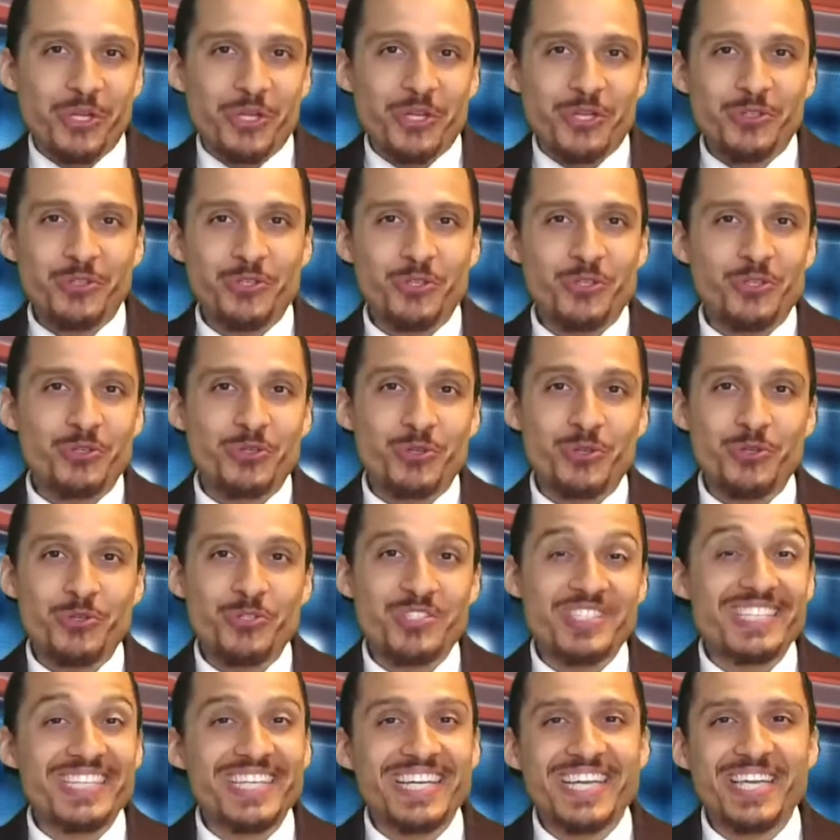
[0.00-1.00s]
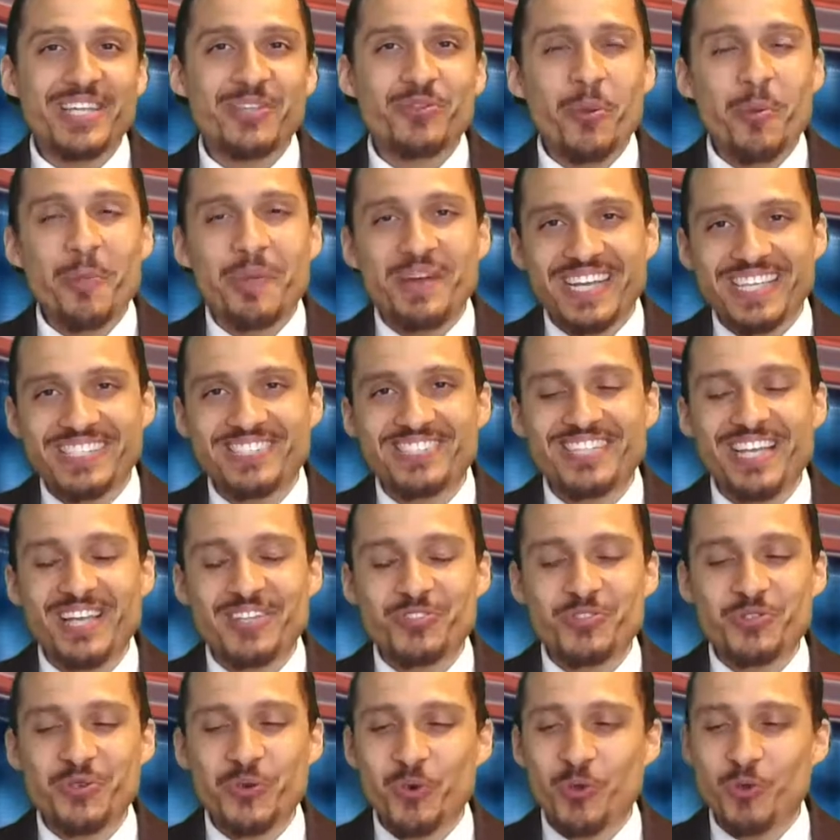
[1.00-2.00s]
de notre série de
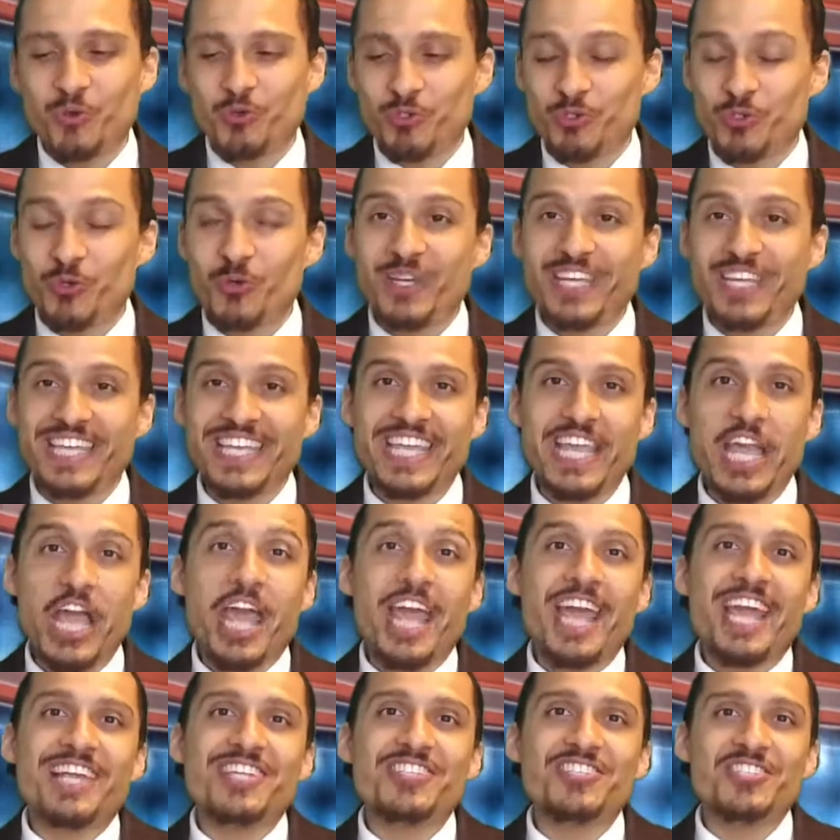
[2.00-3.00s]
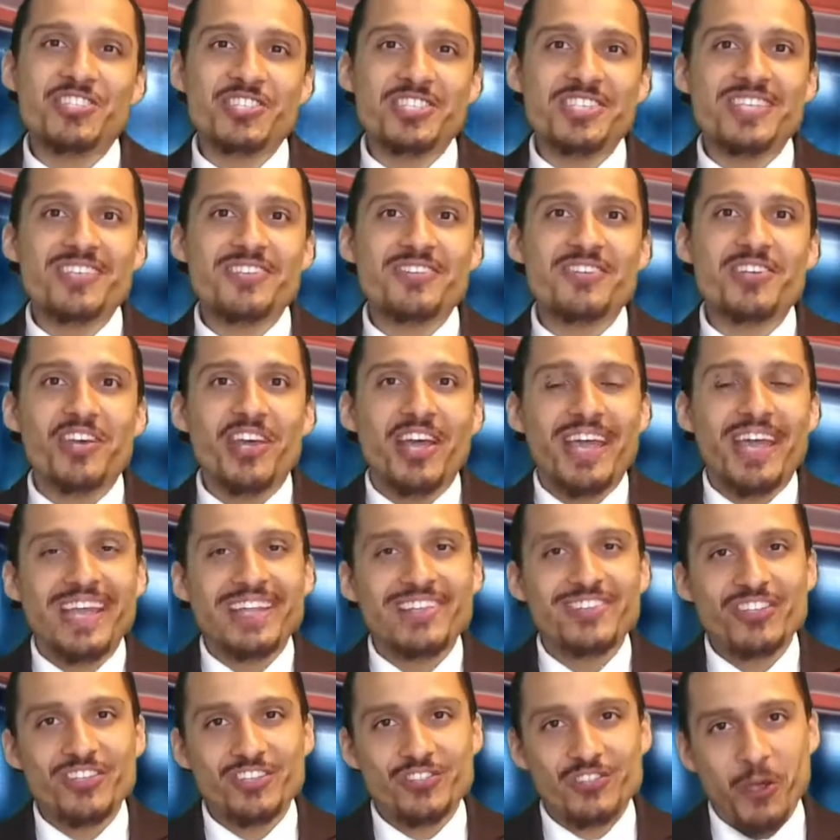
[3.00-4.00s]
présentations sur les signes
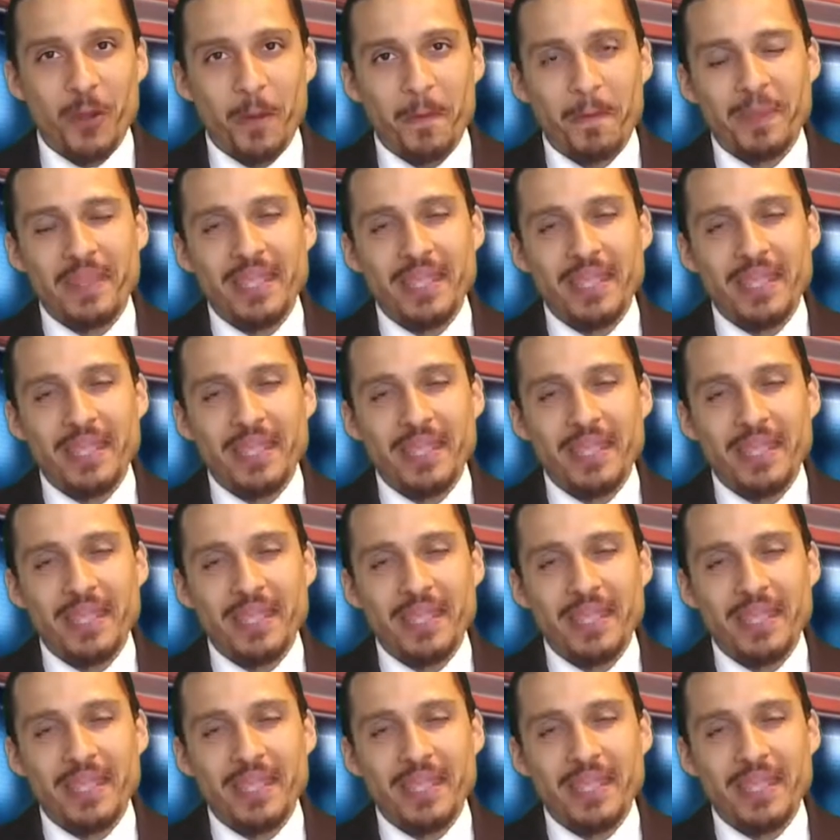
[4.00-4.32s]
des temps.